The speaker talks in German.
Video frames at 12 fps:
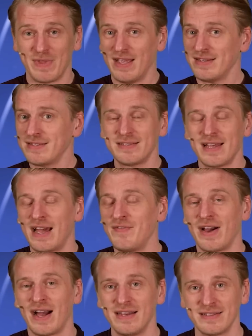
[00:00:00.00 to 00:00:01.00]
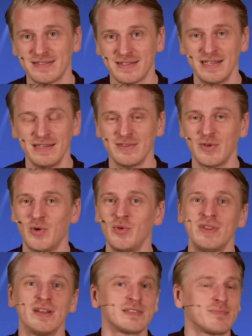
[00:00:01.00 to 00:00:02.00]
es ist einfach alles drin
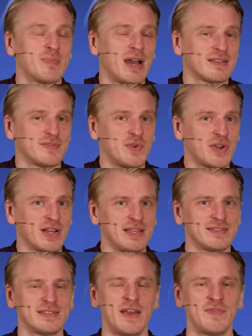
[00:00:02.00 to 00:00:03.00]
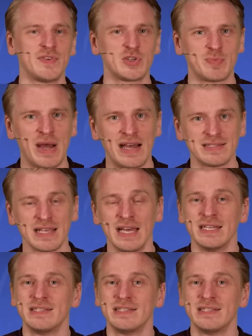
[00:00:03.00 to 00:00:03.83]
und das macht wirklich sehr viel Spaß.